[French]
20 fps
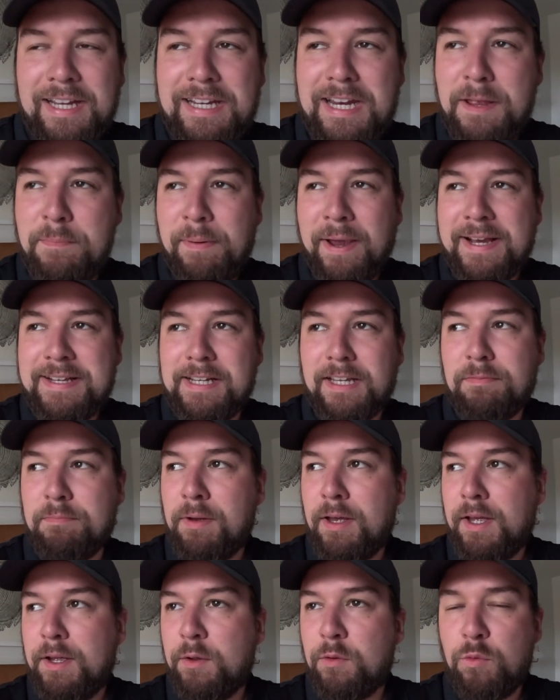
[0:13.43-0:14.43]
Il est
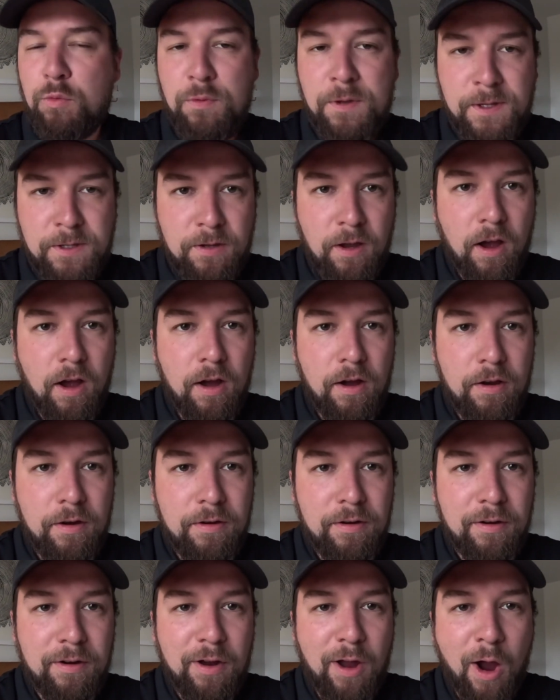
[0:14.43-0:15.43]
présentement 8
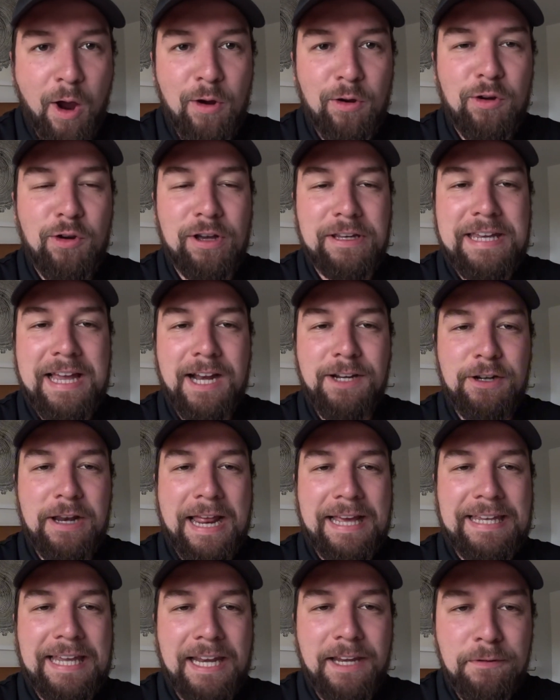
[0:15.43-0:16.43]
heures, heure locale de
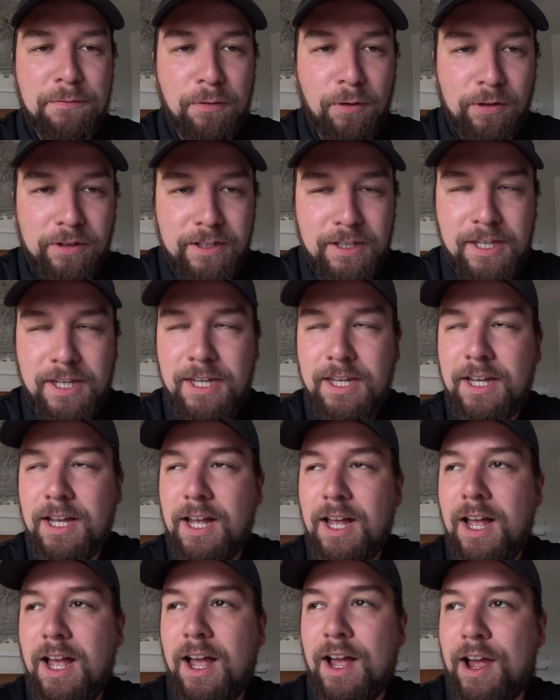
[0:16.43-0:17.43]
la Californie.
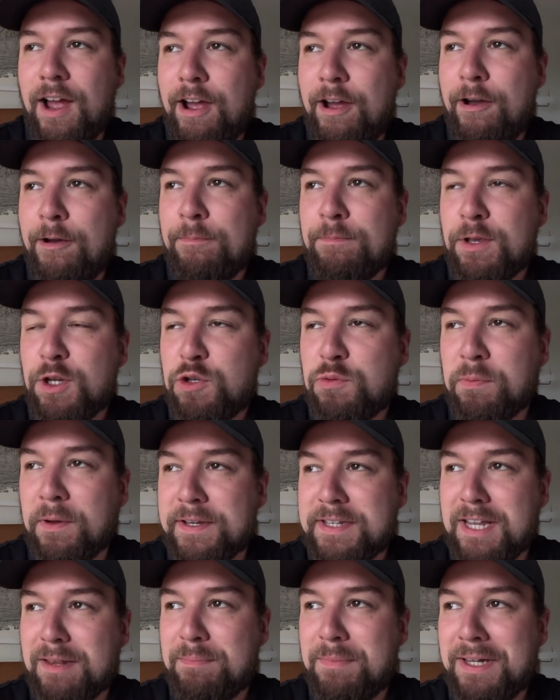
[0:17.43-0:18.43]
Euh, je suis
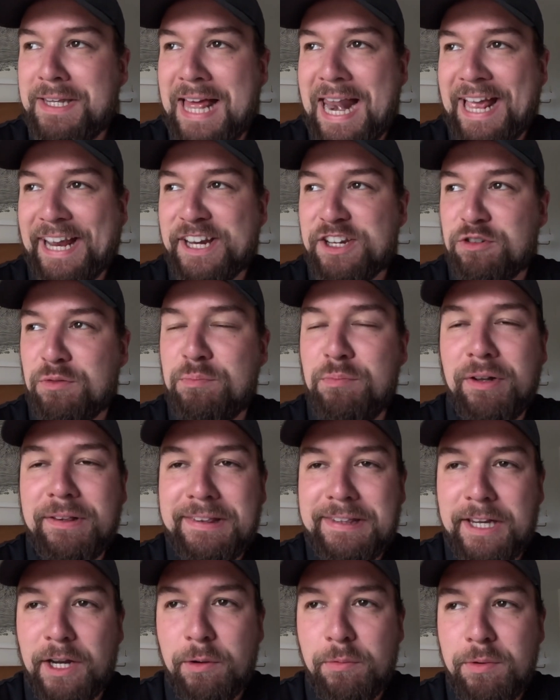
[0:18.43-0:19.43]
présentement dans la région de
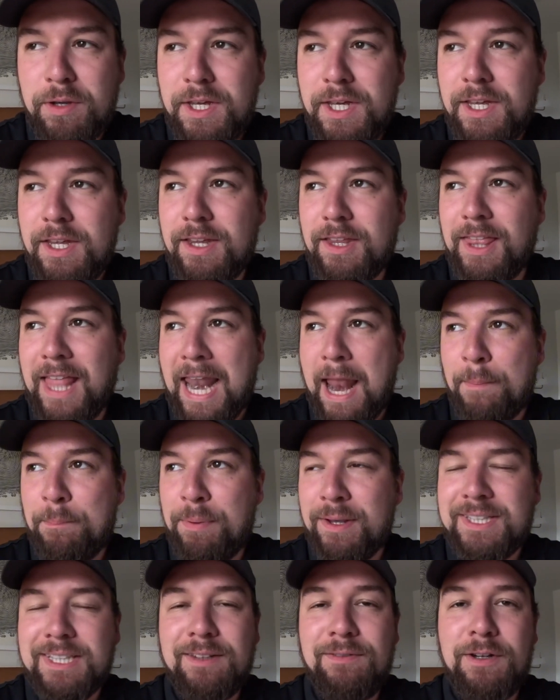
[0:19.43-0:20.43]
Monterey, dans la
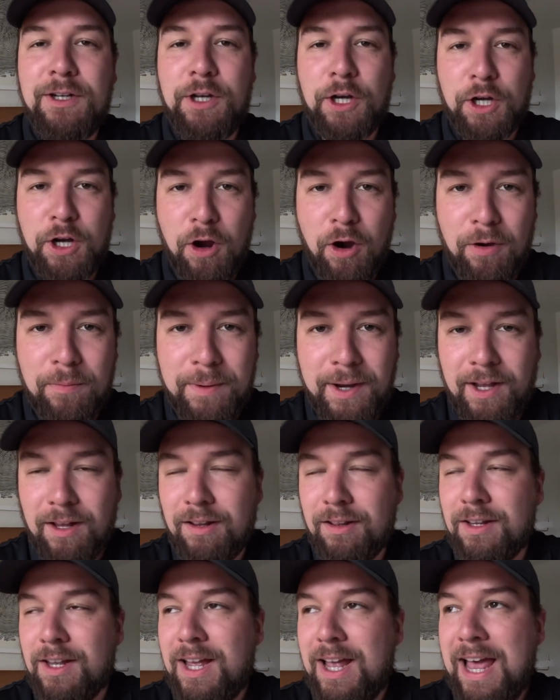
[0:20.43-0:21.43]
petite ville de
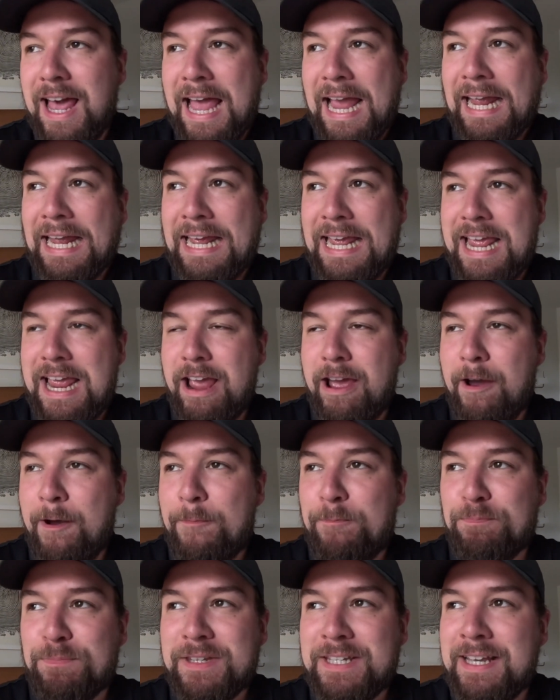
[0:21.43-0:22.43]
Carmel. Et,
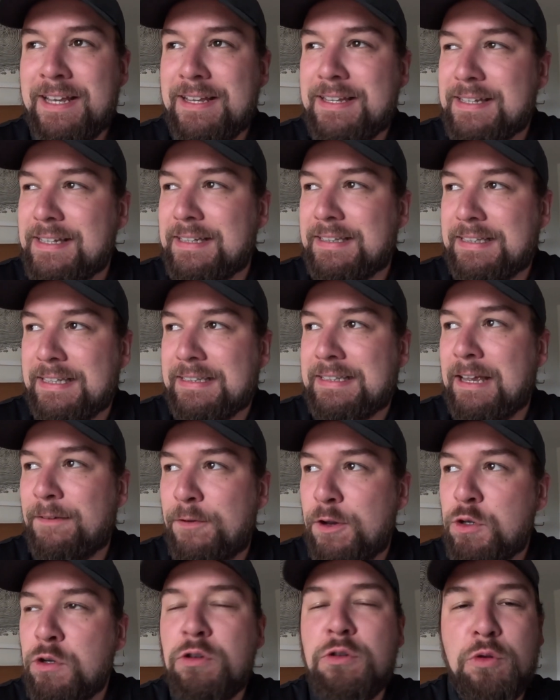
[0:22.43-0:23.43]
euh, tu sais, ça
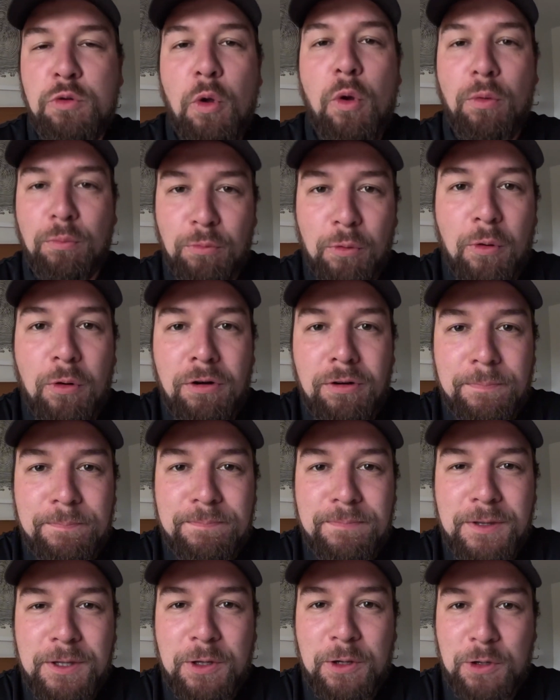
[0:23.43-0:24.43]
fait juste deux mois
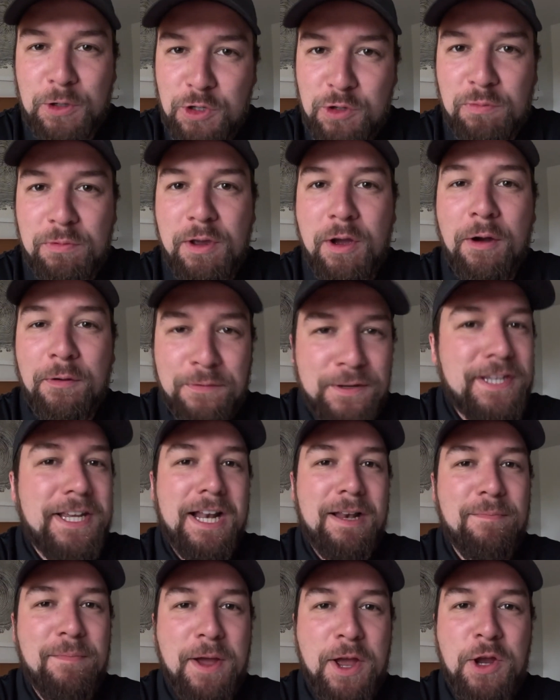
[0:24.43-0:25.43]
que je suis
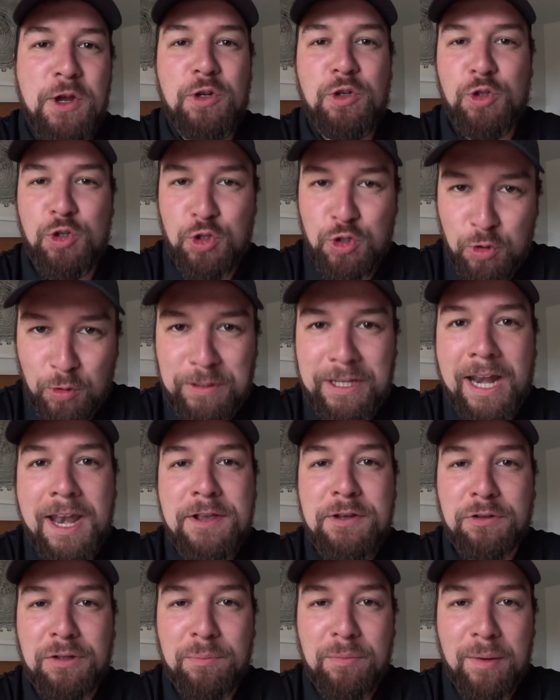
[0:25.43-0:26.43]
officiellement
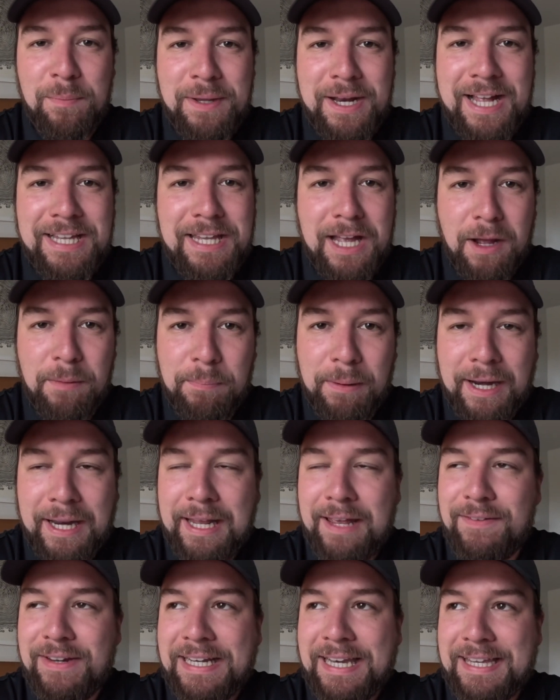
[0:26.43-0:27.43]
journaliste automobile à temps
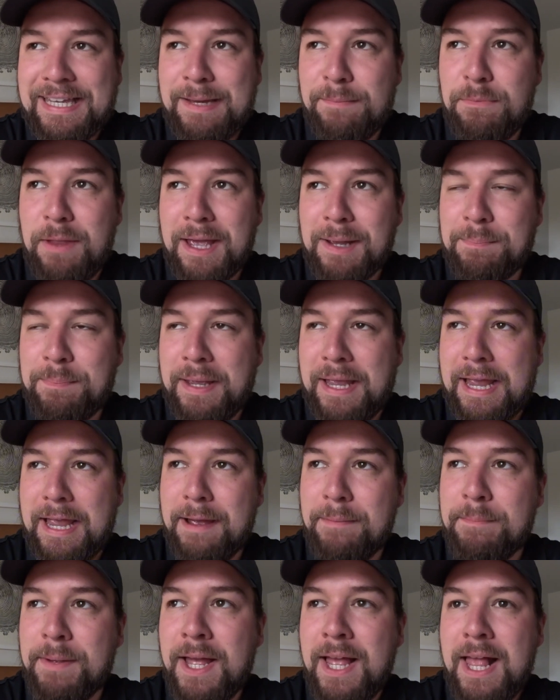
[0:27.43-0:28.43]
plein avec l'équipe
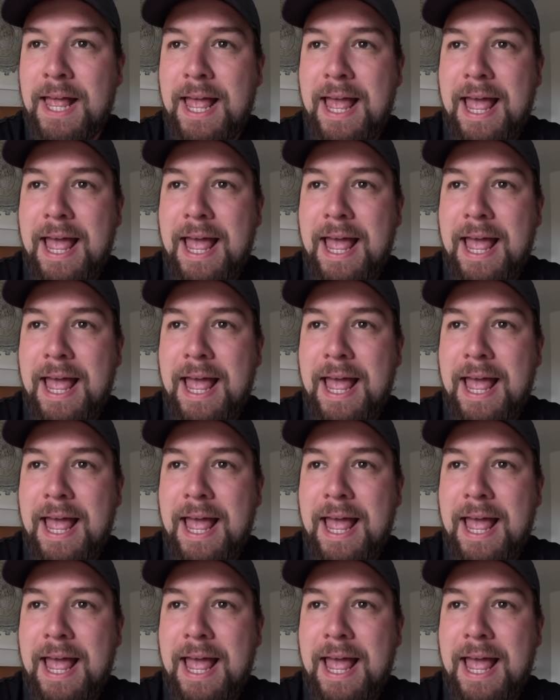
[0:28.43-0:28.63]
d'RPM.